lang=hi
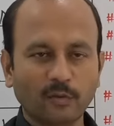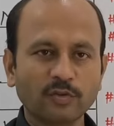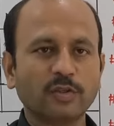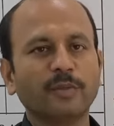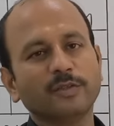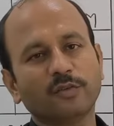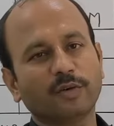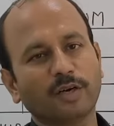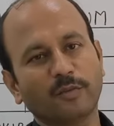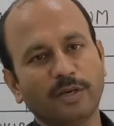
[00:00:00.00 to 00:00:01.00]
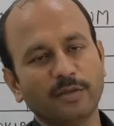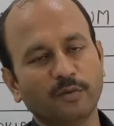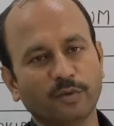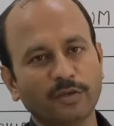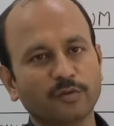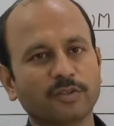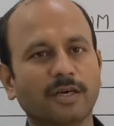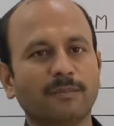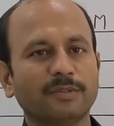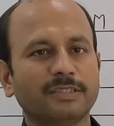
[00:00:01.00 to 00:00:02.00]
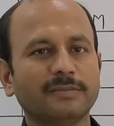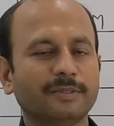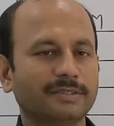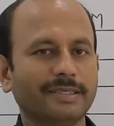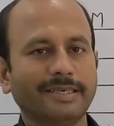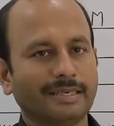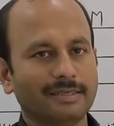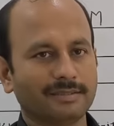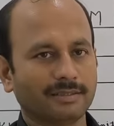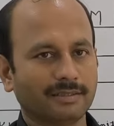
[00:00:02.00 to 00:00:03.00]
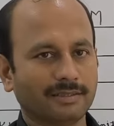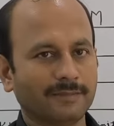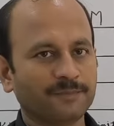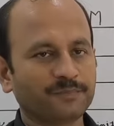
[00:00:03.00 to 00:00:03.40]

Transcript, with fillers: उस समय जो फंड वैल्यू होगी उसका आप 25 परसेंट निकाल सकते हैं